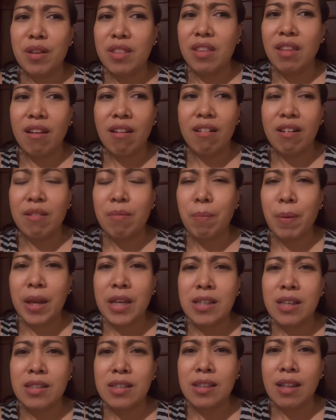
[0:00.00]
there are
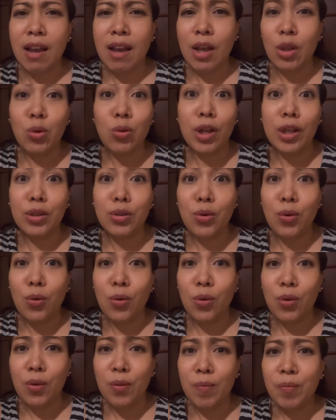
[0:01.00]
patients na katulad ko